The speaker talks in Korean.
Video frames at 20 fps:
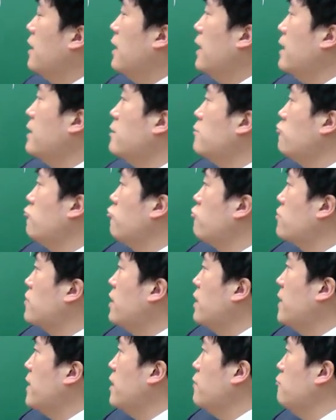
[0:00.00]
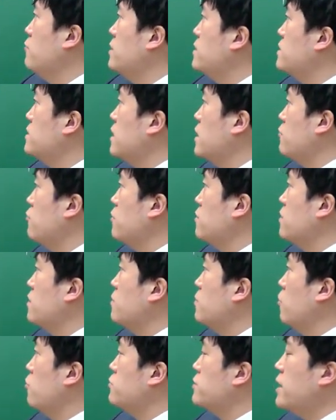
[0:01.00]
한 국가에 위치하고 있는
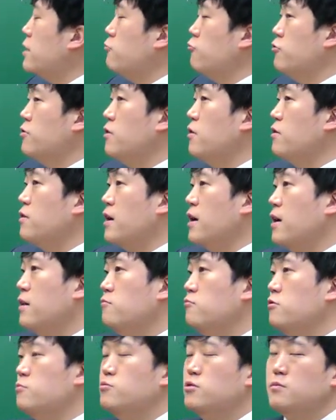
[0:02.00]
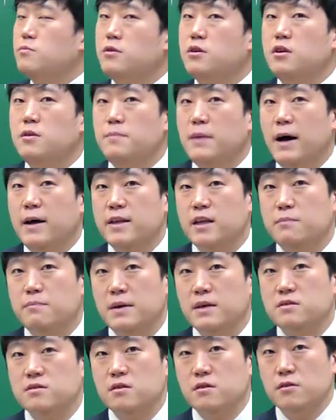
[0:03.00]
보세 구역에 물품을
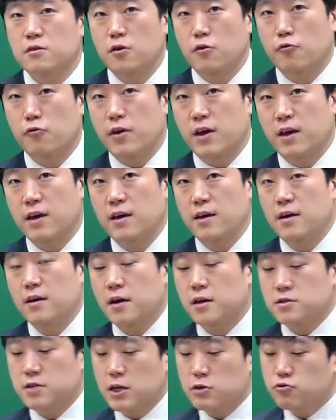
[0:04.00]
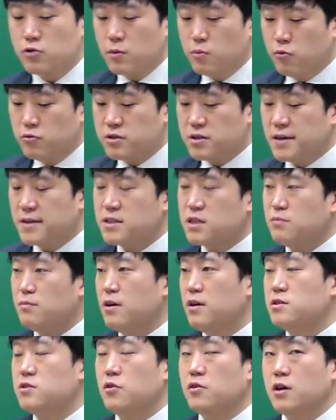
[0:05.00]
반입했을 경우에 그러니까 나중에
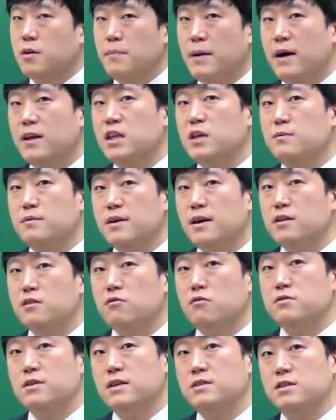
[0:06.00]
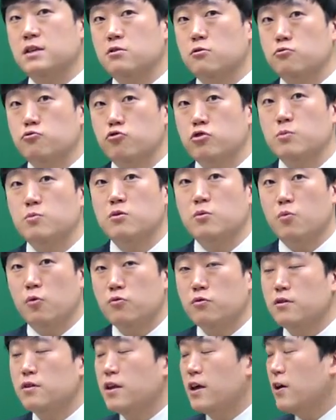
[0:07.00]
보시겠지만 저희가 반입을 하는 것 자체도 수입으로
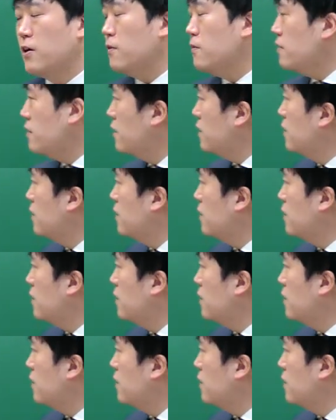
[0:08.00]
보는데요.